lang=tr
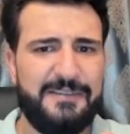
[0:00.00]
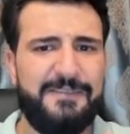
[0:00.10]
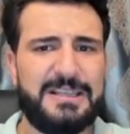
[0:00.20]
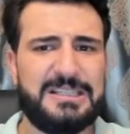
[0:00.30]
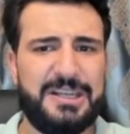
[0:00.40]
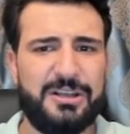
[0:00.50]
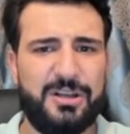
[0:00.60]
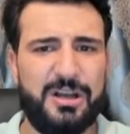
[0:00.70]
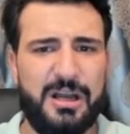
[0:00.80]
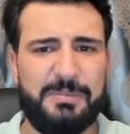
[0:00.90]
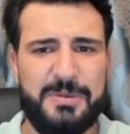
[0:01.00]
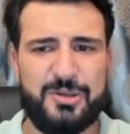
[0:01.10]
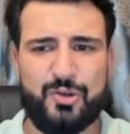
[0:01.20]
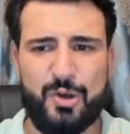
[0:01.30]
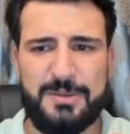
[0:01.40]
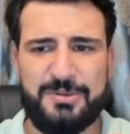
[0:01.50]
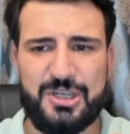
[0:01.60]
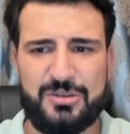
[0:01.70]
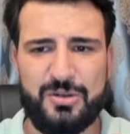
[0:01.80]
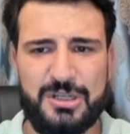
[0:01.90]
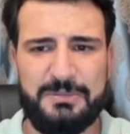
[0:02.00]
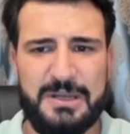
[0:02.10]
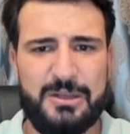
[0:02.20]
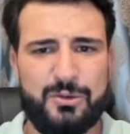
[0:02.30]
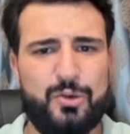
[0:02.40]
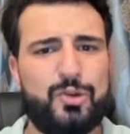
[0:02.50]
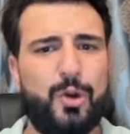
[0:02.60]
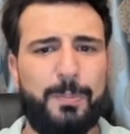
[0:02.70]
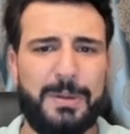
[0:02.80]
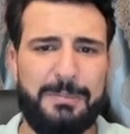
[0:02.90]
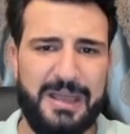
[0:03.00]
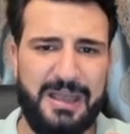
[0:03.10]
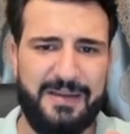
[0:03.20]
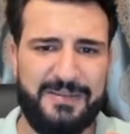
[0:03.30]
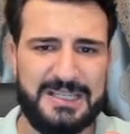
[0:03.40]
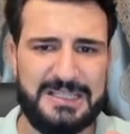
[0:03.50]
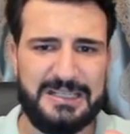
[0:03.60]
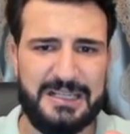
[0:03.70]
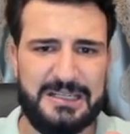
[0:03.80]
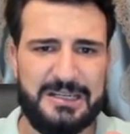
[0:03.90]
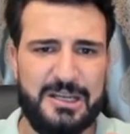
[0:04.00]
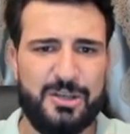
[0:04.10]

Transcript: ve sana abime şöyle bir şey söyleyeyim. Güç toplama evresindedir.